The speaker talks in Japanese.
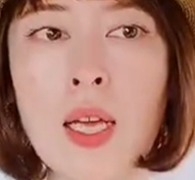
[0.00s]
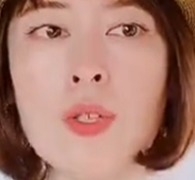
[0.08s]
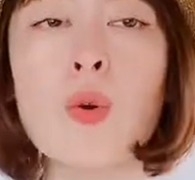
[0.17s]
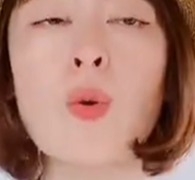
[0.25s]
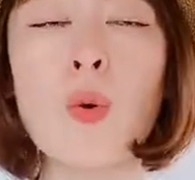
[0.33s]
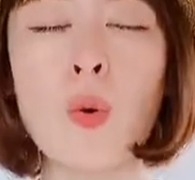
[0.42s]

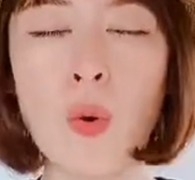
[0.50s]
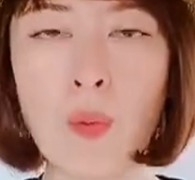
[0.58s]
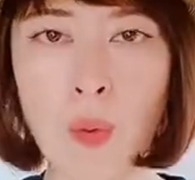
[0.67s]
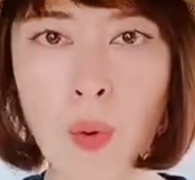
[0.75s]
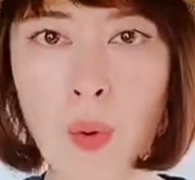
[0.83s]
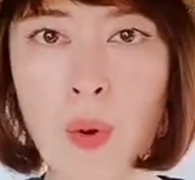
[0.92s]
情報
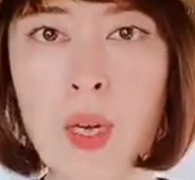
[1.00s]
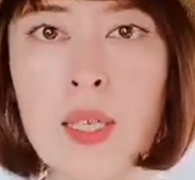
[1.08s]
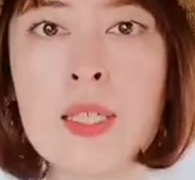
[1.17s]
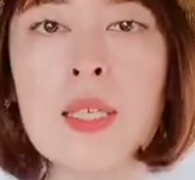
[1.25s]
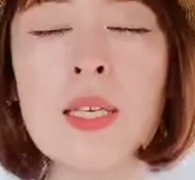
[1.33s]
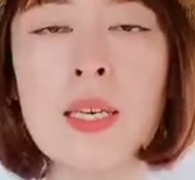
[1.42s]
も
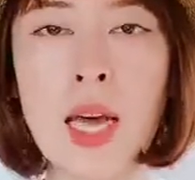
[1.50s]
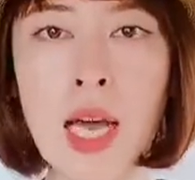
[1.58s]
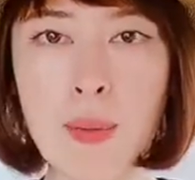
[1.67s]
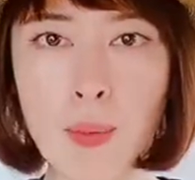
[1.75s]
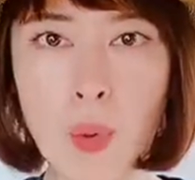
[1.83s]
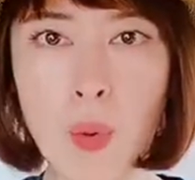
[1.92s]
信
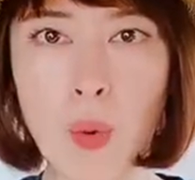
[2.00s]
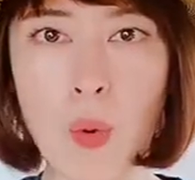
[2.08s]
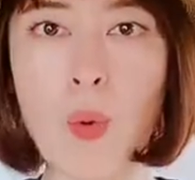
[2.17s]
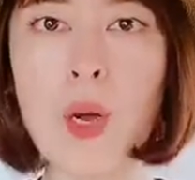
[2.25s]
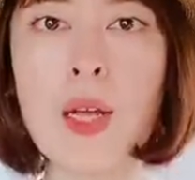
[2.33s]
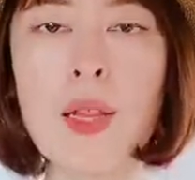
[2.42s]
頼も
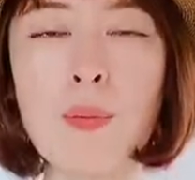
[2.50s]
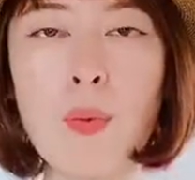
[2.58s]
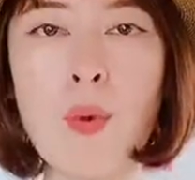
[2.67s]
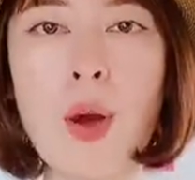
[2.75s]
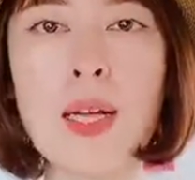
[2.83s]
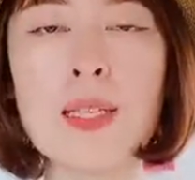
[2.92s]
お金
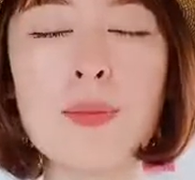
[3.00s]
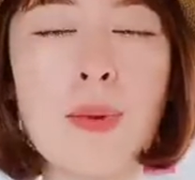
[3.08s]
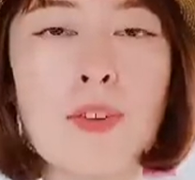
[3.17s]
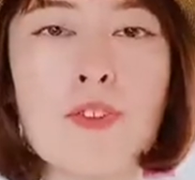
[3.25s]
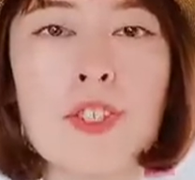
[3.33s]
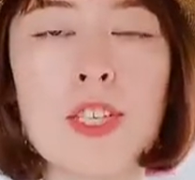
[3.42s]
も集
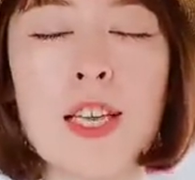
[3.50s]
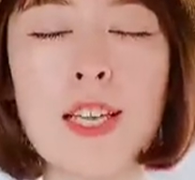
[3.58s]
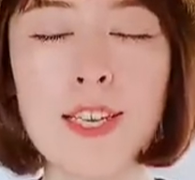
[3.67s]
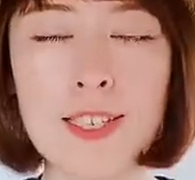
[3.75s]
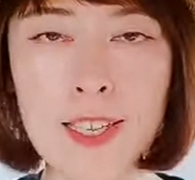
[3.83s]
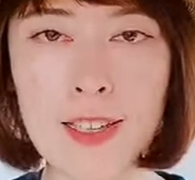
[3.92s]
まるんじゃない
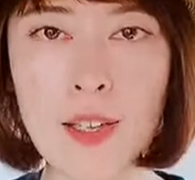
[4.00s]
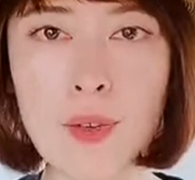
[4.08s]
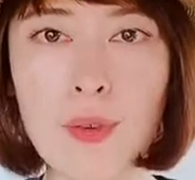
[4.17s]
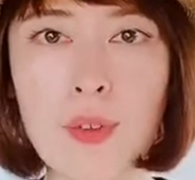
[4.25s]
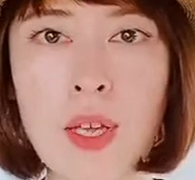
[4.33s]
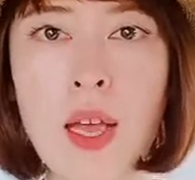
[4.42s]
かなっていう
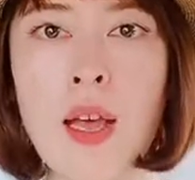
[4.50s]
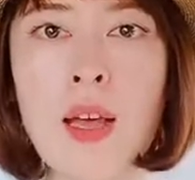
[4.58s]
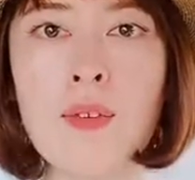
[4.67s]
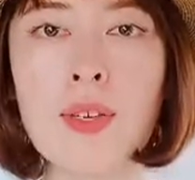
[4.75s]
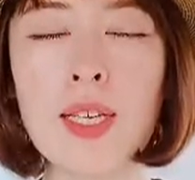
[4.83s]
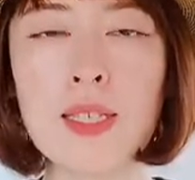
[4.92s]
ふうに
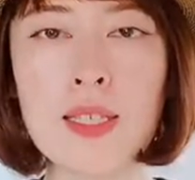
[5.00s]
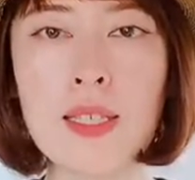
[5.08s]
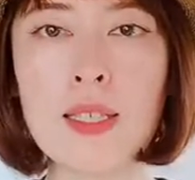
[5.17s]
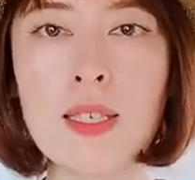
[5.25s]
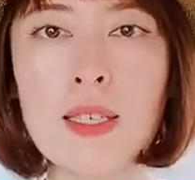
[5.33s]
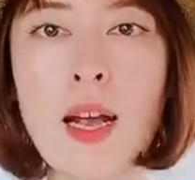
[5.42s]
私
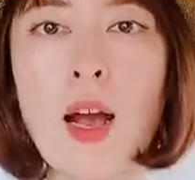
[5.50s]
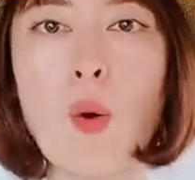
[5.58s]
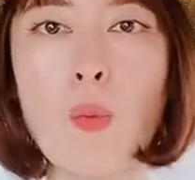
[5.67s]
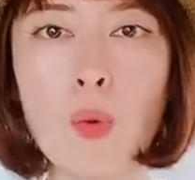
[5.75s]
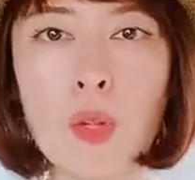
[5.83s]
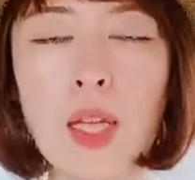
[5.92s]
自身が
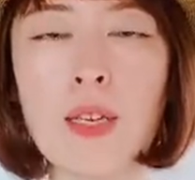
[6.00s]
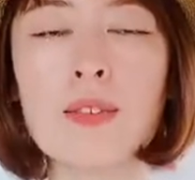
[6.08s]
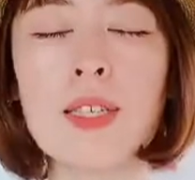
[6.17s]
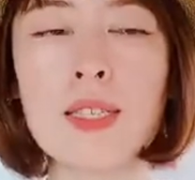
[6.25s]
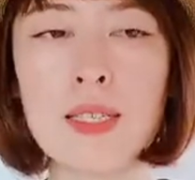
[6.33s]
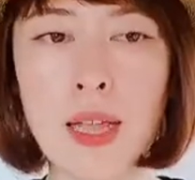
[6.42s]
思ってるん
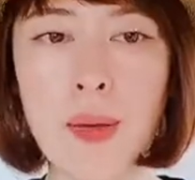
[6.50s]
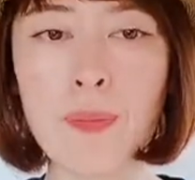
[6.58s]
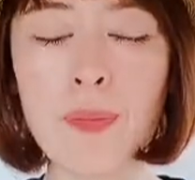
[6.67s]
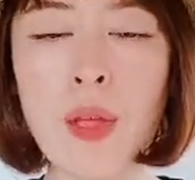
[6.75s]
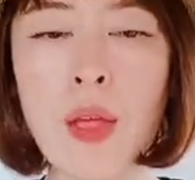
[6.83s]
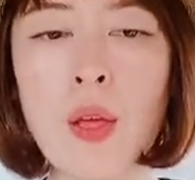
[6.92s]
ですね。
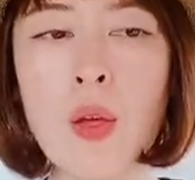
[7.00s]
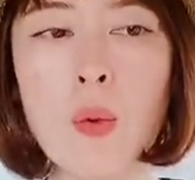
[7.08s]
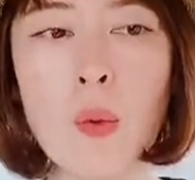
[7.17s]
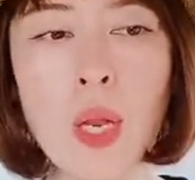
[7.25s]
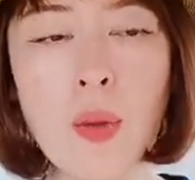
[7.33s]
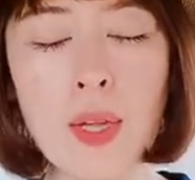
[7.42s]

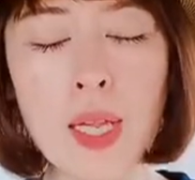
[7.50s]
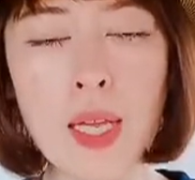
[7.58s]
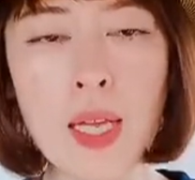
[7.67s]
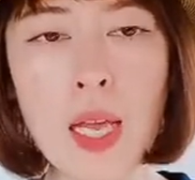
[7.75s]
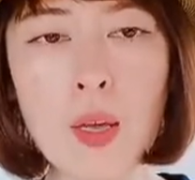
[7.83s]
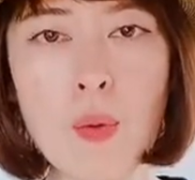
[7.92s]
これはね、
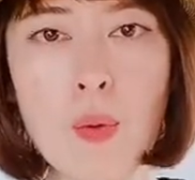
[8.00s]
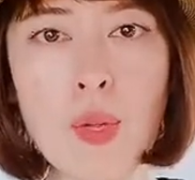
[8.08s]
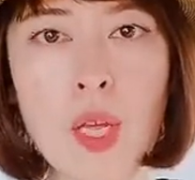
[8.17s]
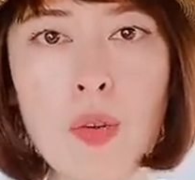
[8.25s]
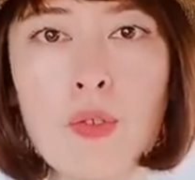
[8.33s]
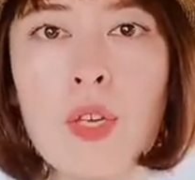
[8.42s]
結構ね、
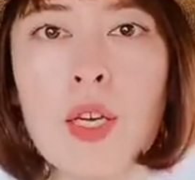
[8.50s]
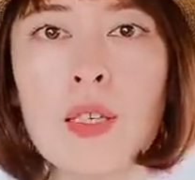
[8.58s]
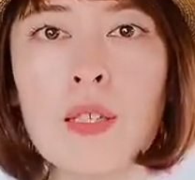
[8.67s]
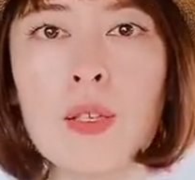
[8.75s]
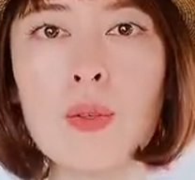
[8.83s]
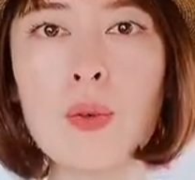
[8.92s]
いろんな
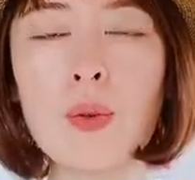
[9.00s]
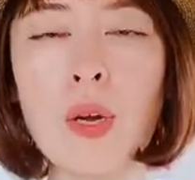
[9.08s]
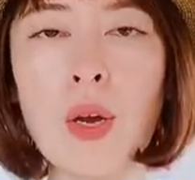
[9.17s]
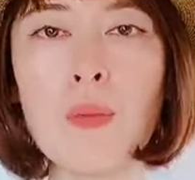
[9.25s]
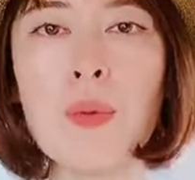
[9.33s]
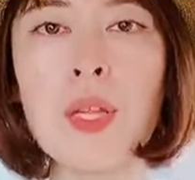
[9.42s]
方の動
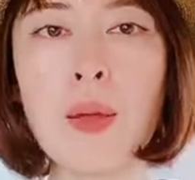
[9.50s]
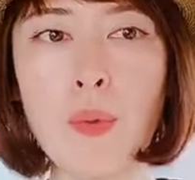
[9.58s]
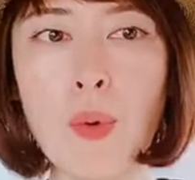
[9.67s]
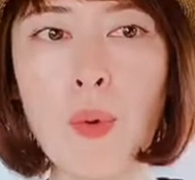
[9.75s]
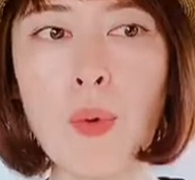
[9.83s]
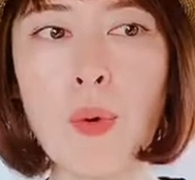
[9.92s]
画を見て
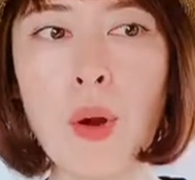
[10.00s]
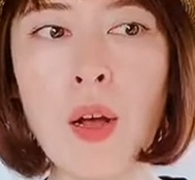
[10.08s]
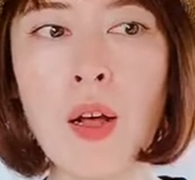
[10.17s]
も